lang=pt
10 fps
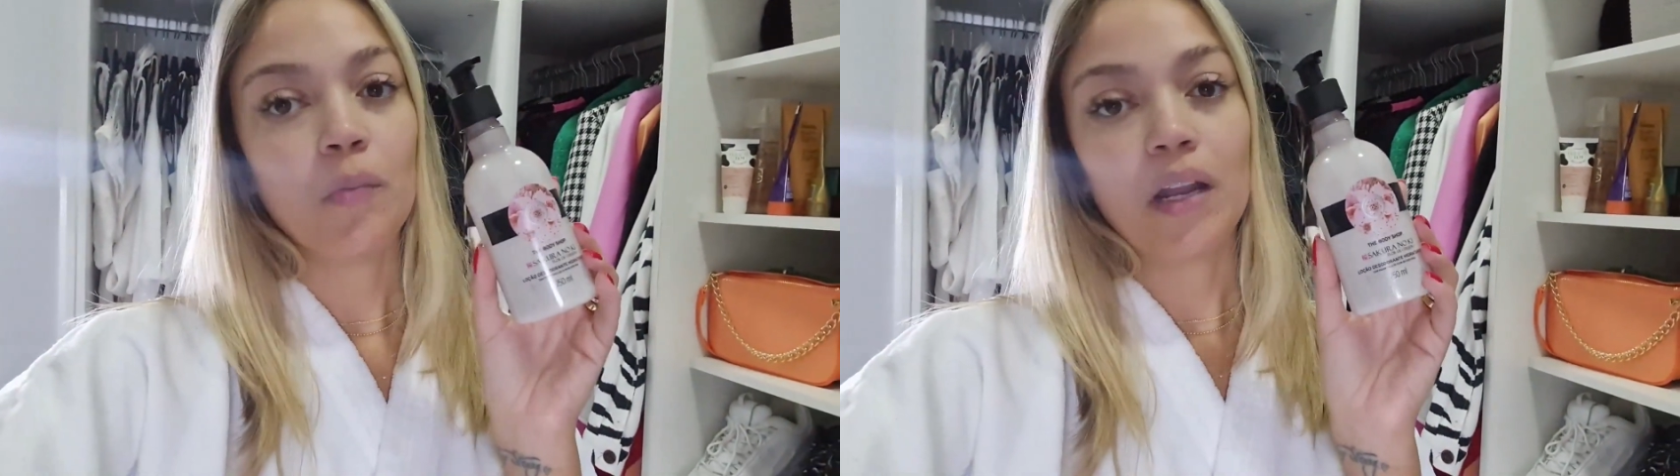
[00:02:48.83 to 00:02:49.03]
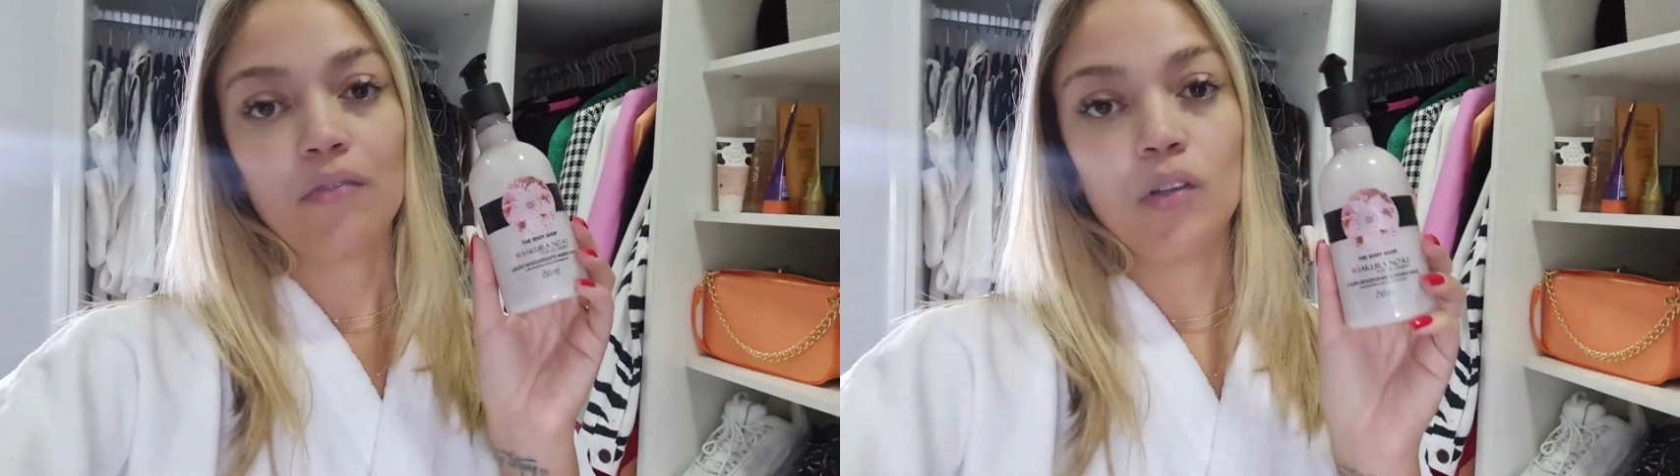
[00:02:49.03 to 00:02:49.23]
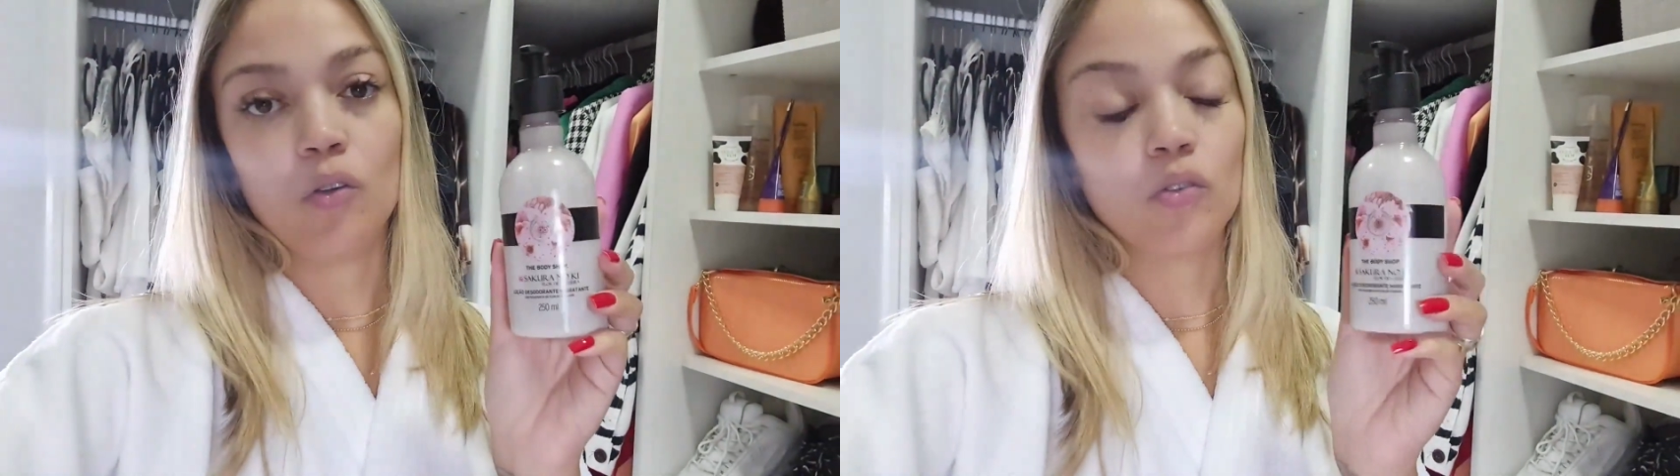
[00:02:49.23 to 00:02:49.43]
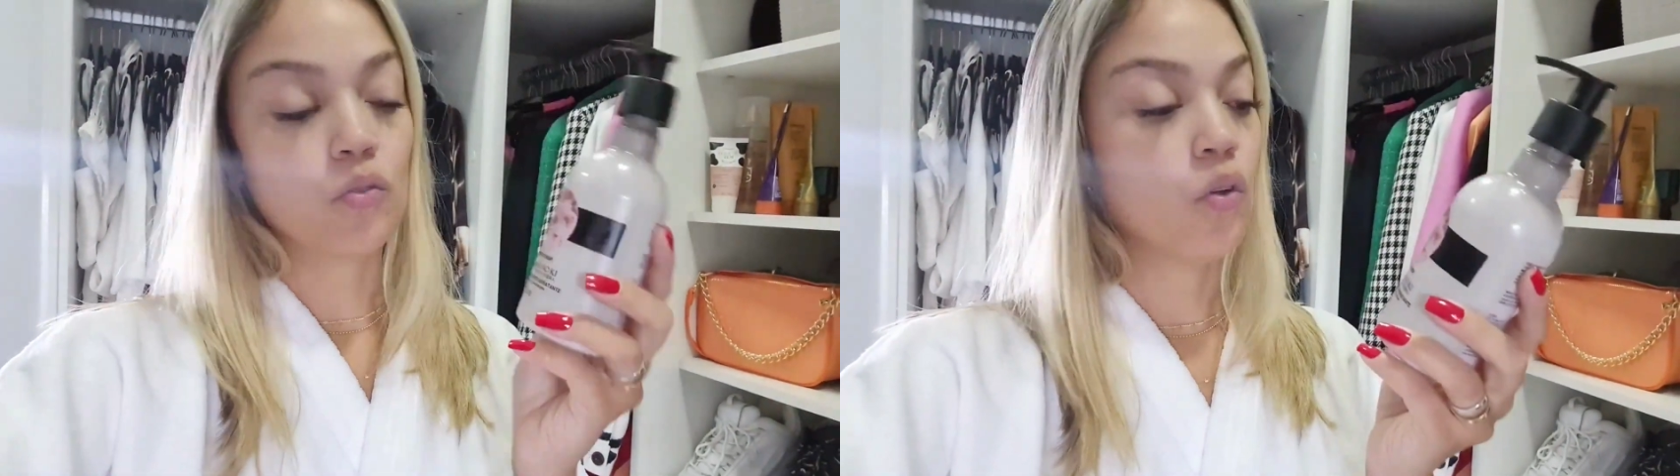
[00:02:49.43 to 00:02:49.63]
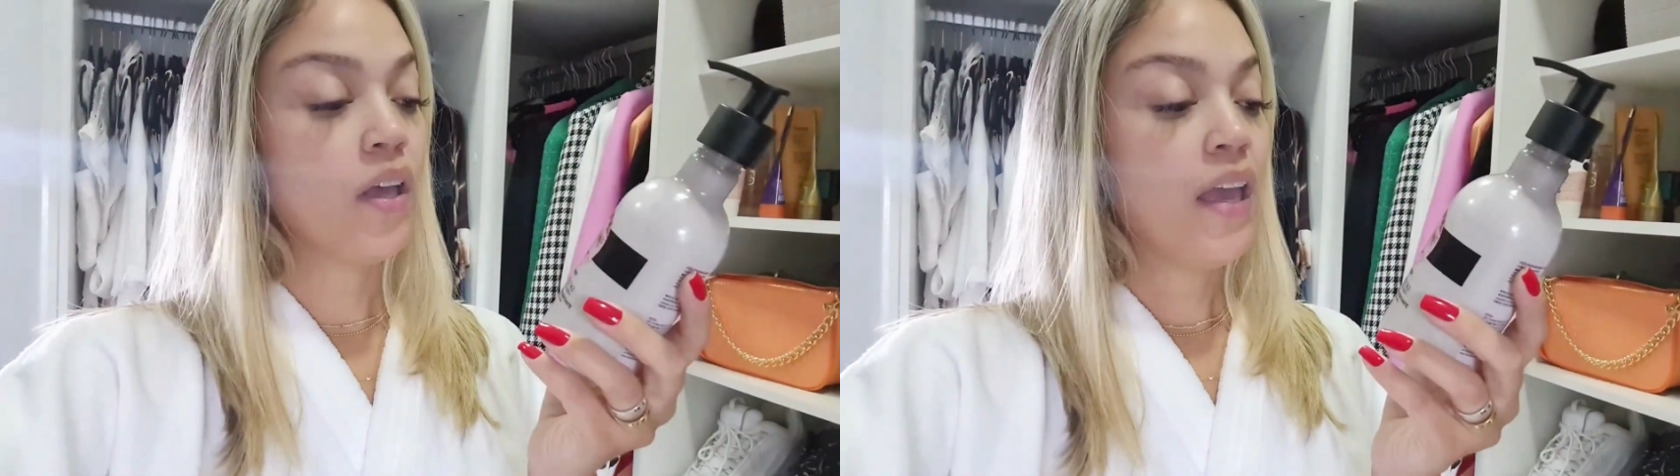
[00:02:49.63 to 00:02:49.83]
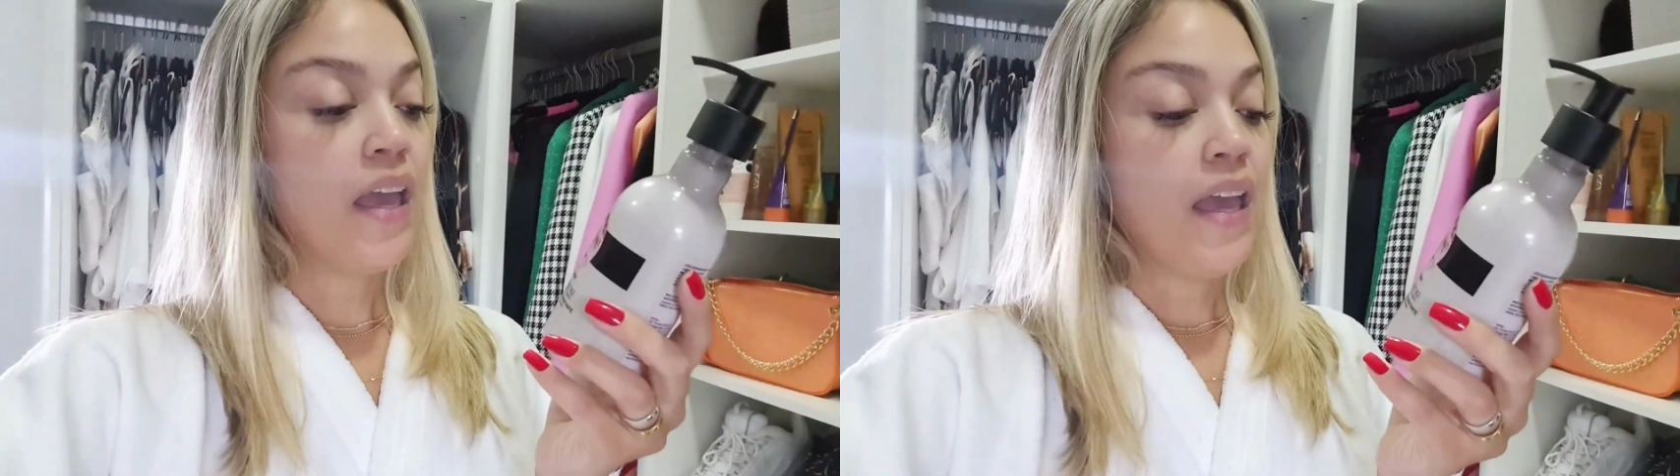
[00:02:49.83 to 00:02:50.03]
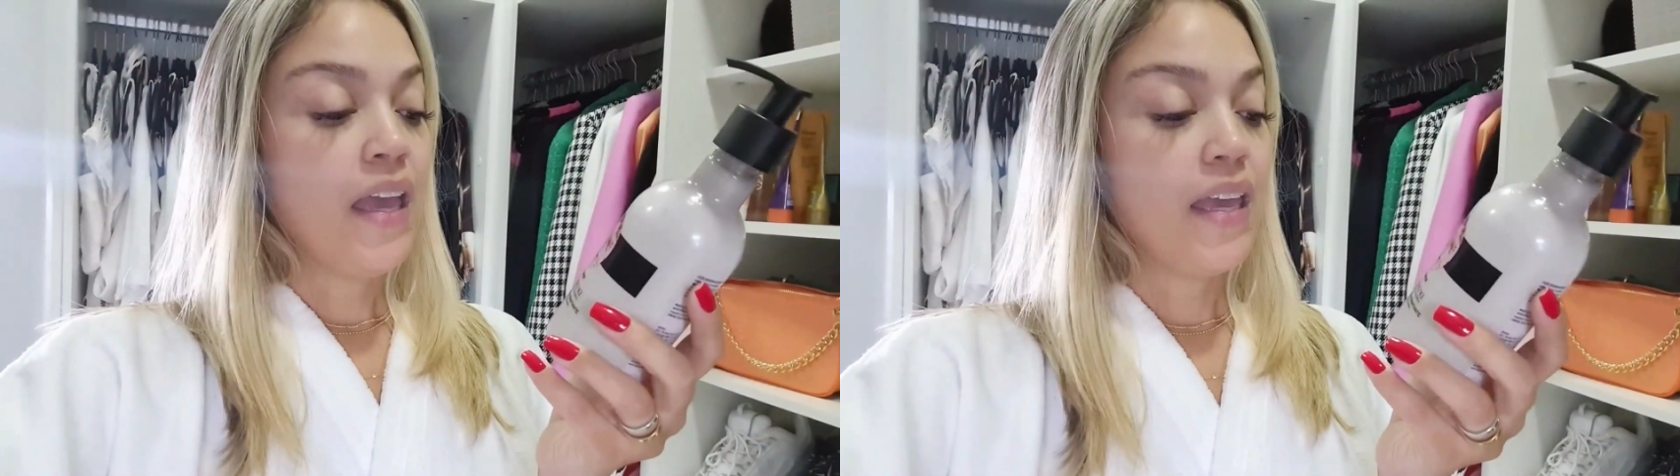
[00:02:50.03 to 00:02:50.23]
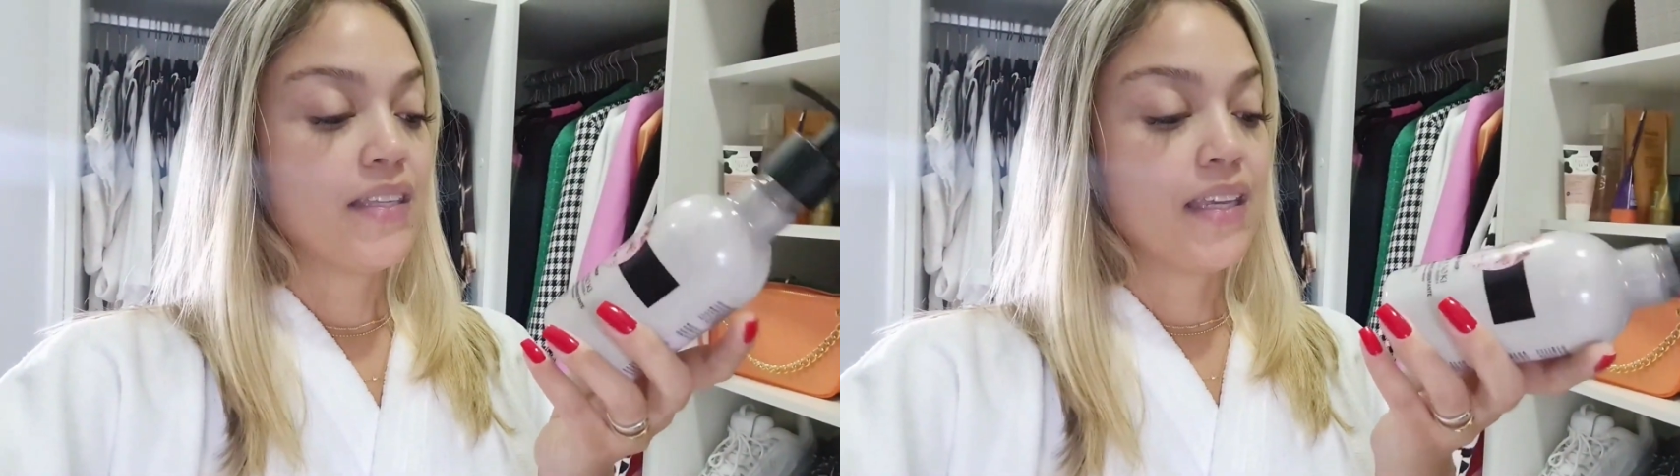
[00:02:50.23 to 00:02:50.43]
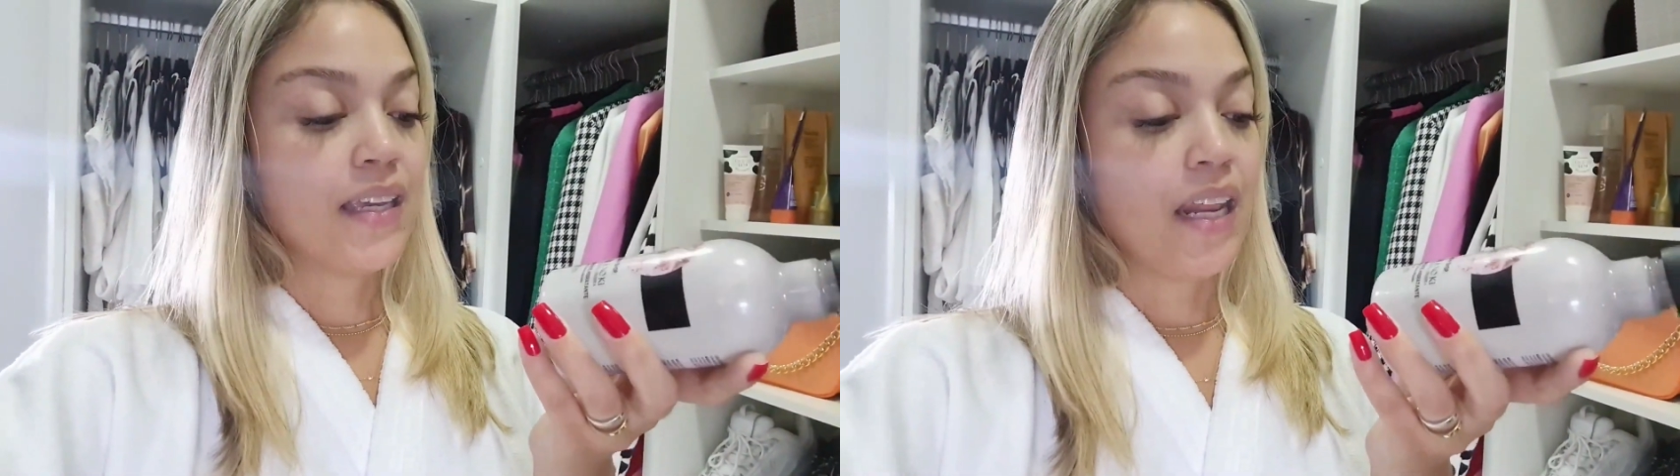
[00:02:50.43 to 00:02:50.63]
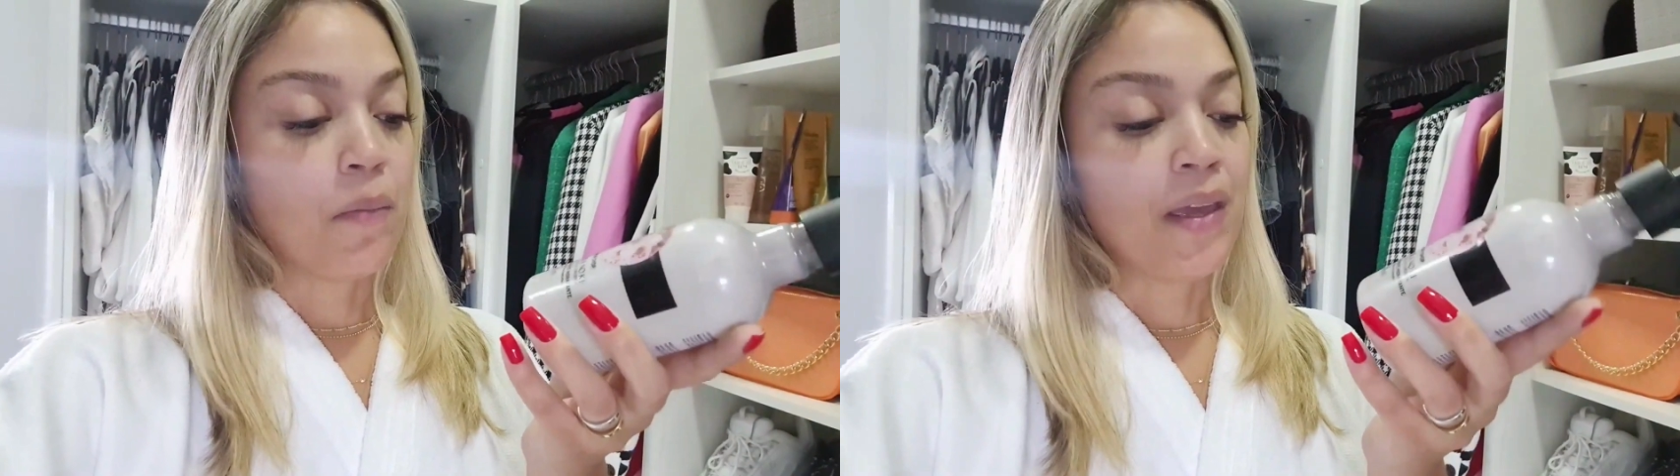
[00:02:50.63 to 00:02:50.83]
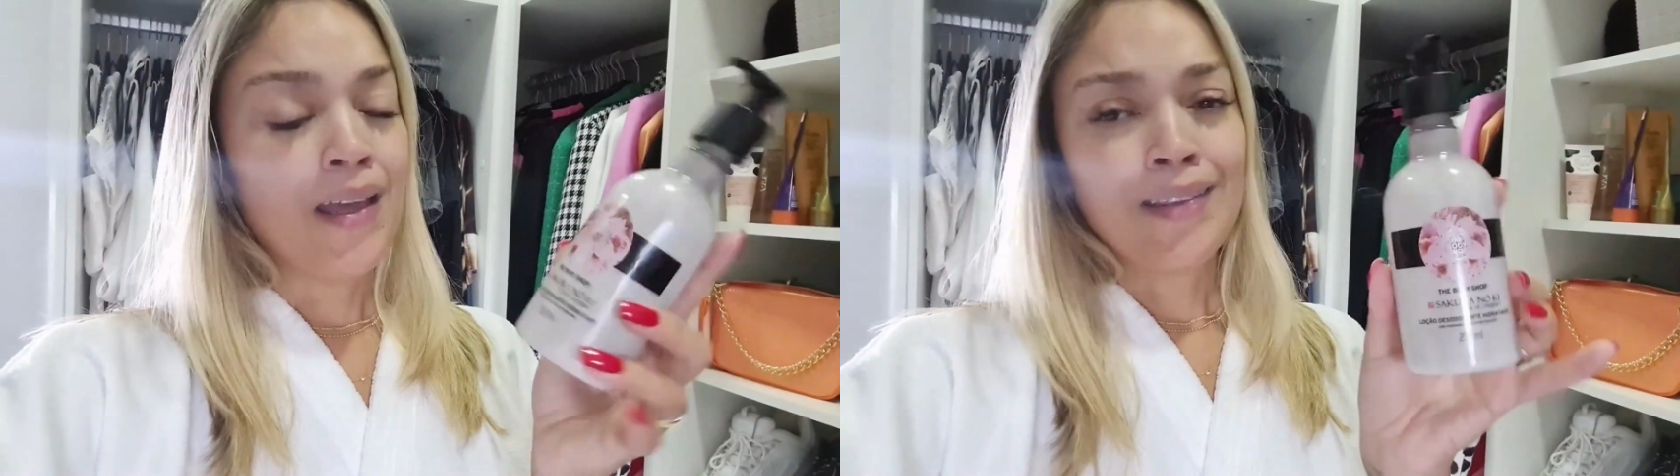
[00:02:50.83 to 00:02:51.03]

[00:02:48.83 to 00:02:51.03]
maravilhoso esse creme.